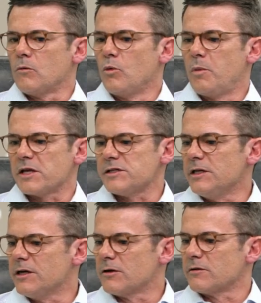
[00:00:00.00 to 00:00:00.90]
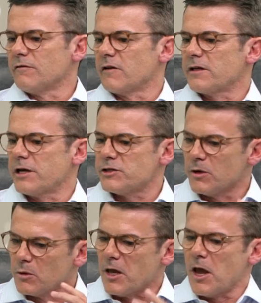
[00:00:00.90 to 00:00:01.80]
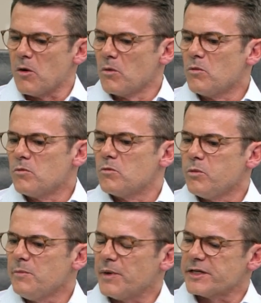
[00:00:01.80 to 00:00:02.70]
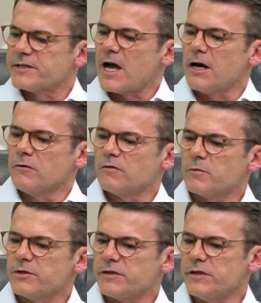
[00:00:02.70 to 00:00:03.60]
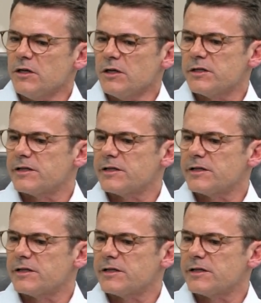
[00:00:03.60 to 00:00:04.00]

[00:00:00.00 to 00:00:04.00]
O brasileiro, na verdade, é um é empresário, vamos dizer assim, que